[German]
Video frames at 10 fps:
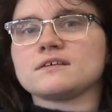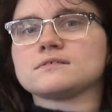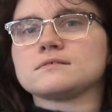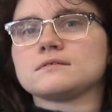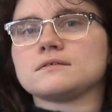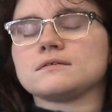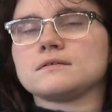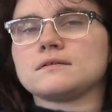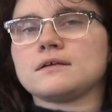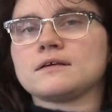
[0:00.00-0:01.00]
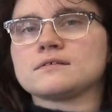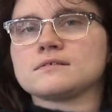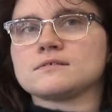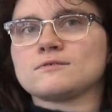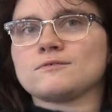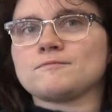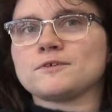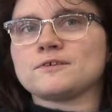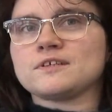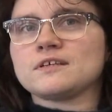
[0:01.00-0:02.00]
dass, dass es so
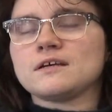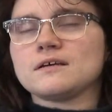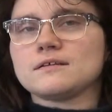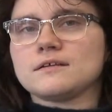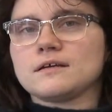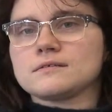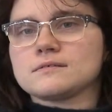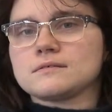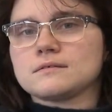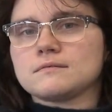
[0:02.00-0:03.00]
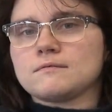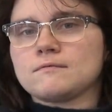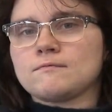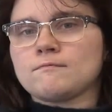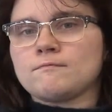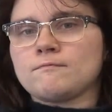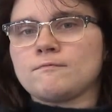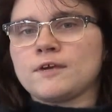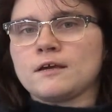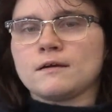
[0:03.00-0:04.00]
wird, dass
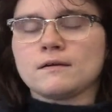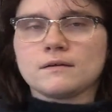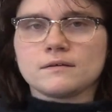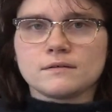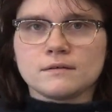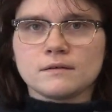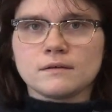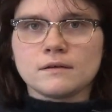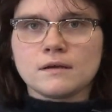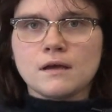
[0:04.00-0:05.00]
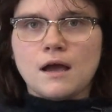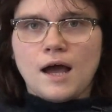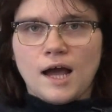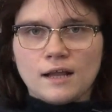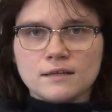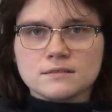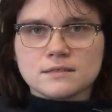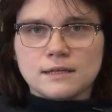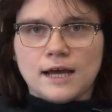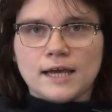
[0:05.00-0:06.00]
wir äh,
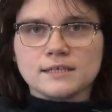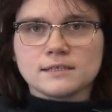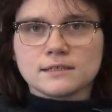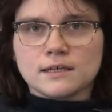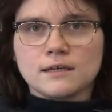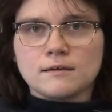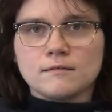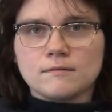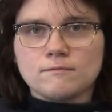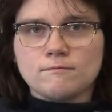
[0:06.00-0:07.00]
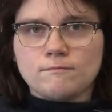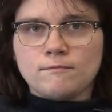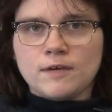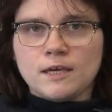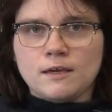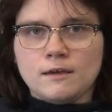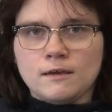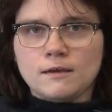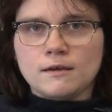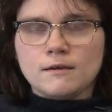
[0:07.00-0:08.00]
alles gleich kriegen wie,
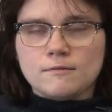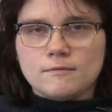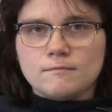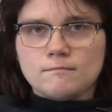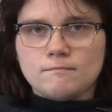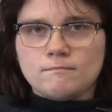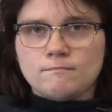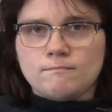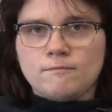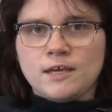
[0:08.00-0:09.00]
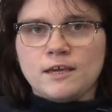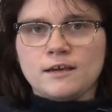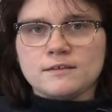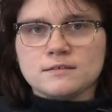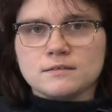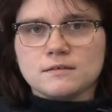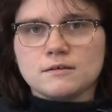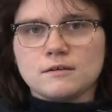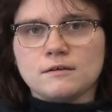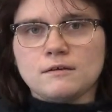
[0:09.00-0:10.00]
wie jetzt
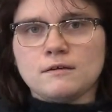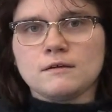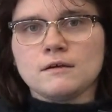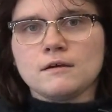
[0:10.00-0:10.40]
äh,